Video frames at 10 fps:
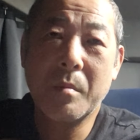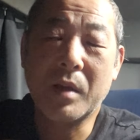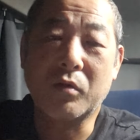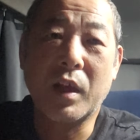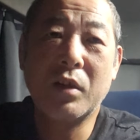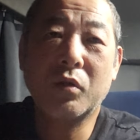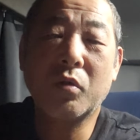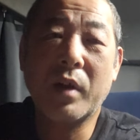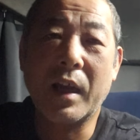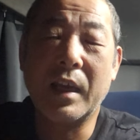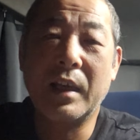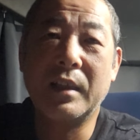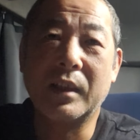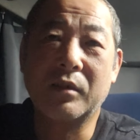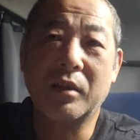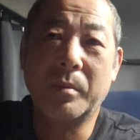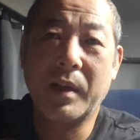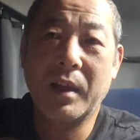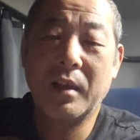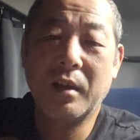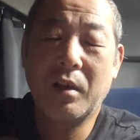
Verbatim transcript: まあその辺のとこはいいんですけどもね。